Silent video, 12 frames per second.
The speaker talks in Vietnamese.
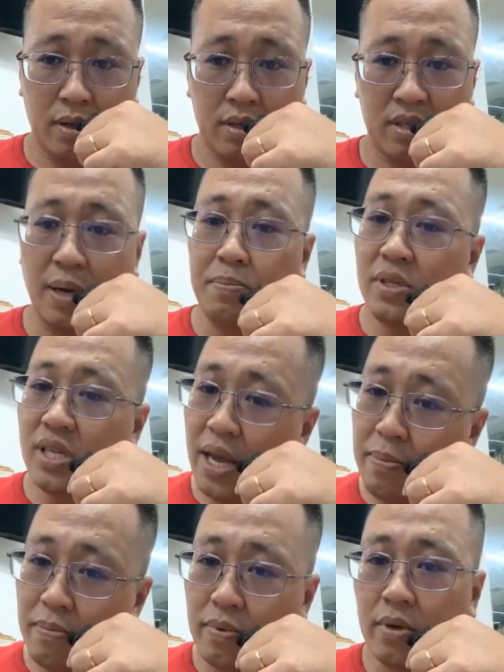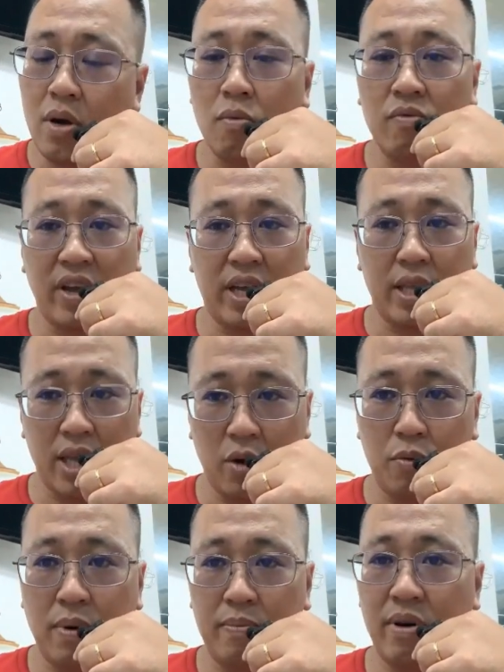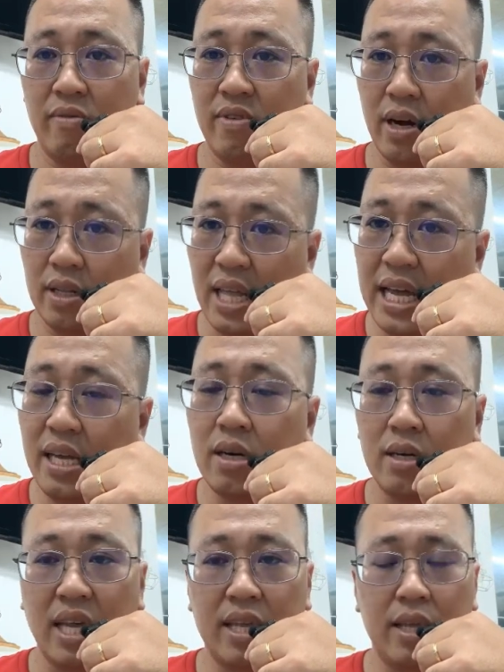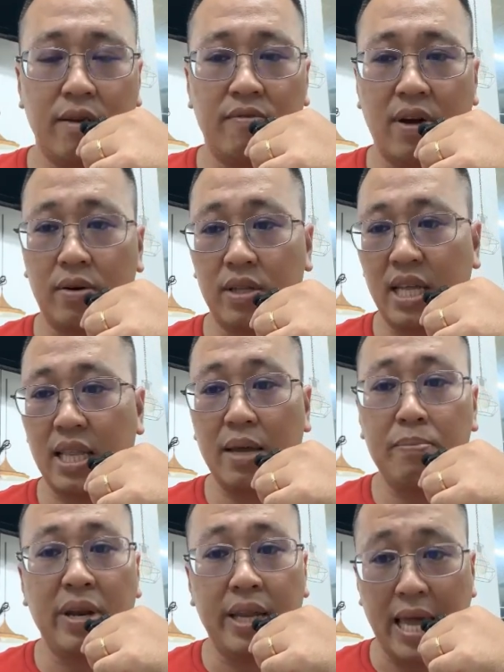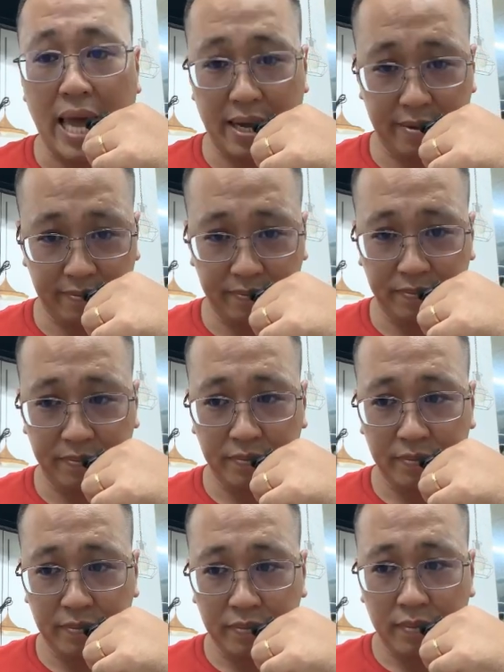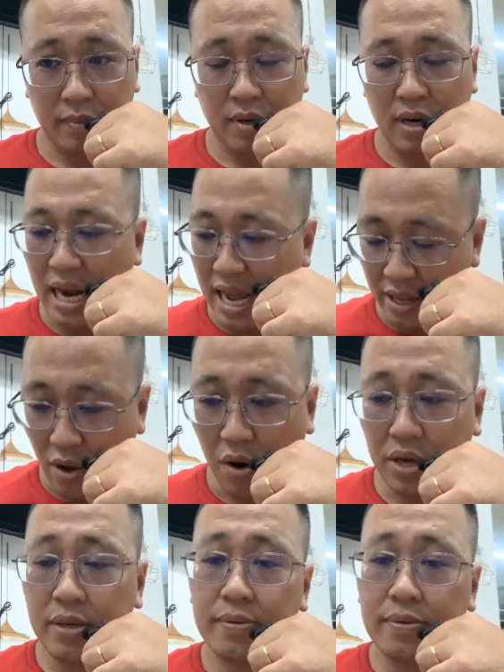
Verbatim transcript: sắp xếp công việc nhiều mà mình vẫn thấy người ta nhìn vào người ta thấy mình nhàn là giỏi